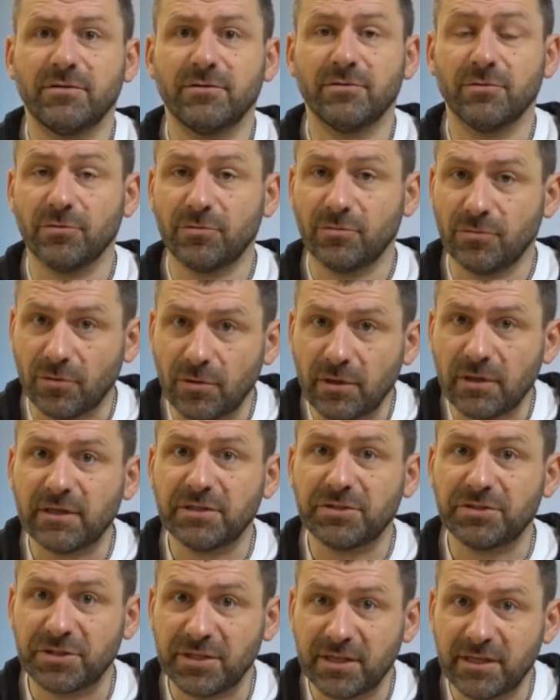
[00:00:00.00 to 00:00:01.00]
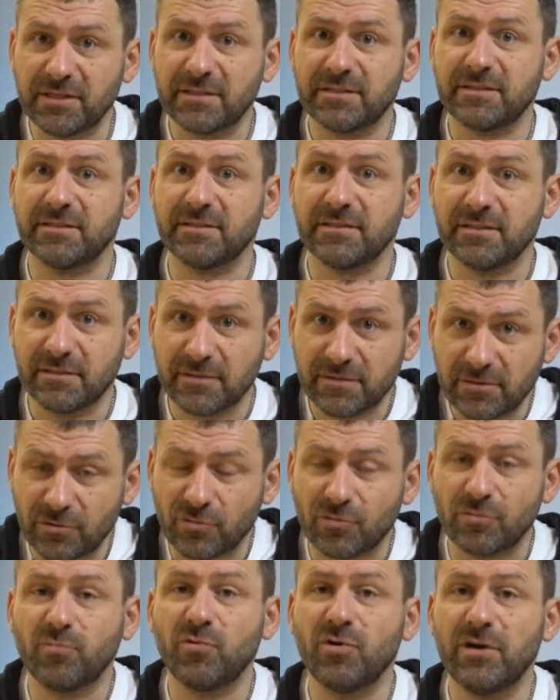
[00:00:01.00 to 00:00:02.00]
но только через
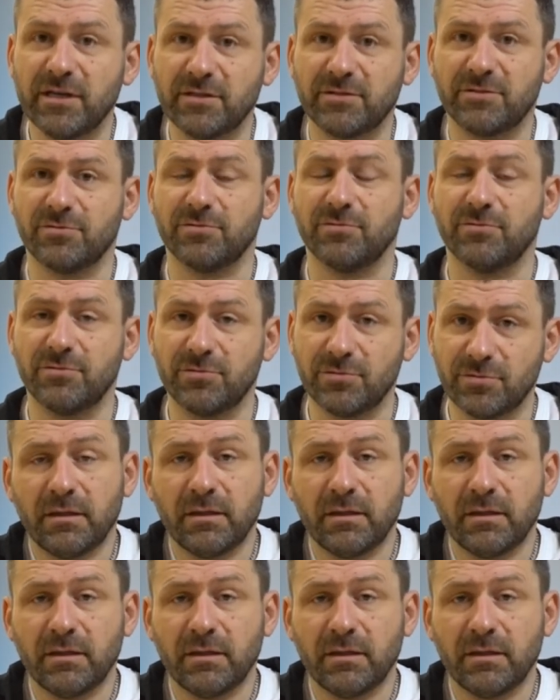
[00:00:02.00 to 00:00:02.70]
турбуленцию.